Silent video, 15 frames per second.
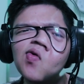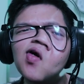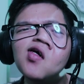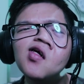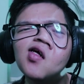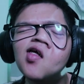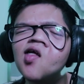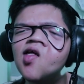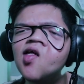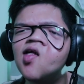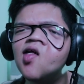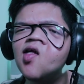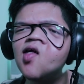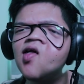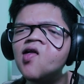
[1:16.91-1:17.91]
tuh
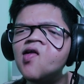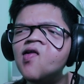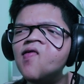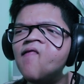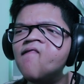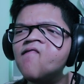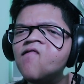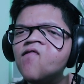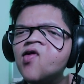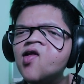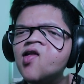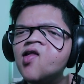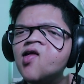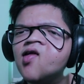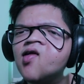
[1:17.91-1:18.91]
namanya
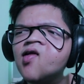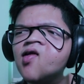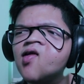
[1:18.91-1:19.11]
ini